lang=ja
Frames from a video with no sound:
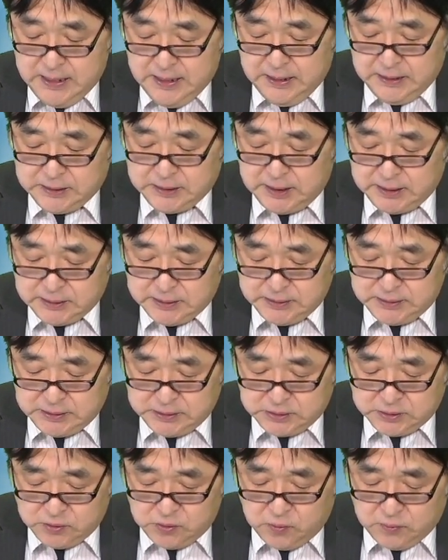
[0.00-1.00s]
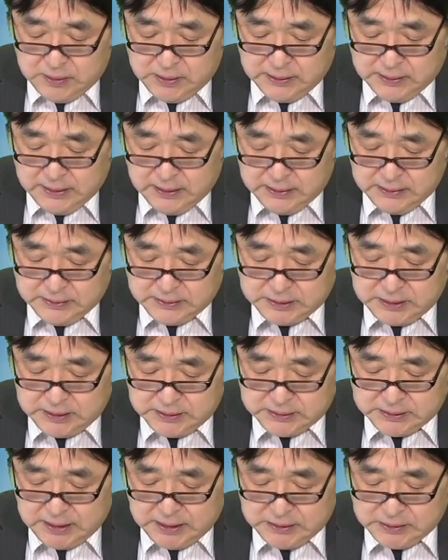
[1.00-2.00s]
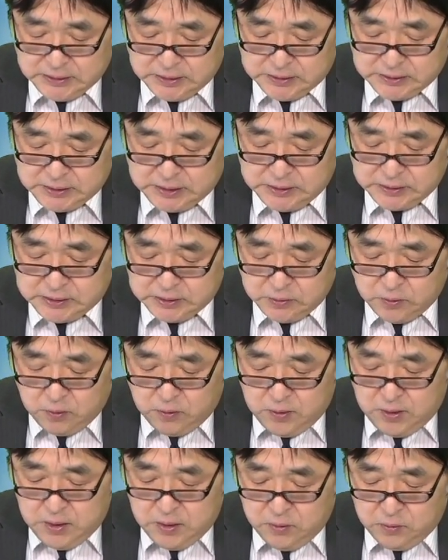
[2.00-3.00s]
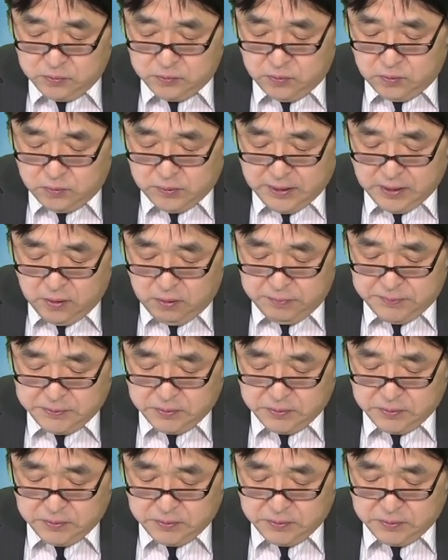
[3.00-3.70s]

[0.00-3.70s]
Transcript: いちがつにじゅうよっかからいちがつさんじゅういちにちのこの火曜日